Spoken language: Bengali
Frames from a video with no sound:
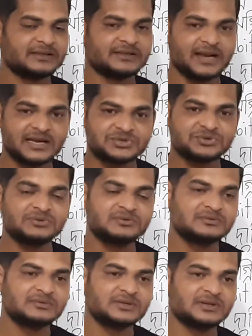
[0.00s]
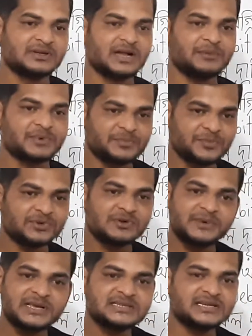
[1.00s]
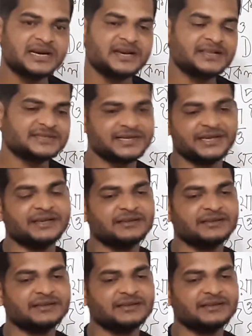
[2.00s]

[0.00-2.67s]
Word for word: তাহলে আসুন আমরা প্রথমেই জেনে নিচ্ছি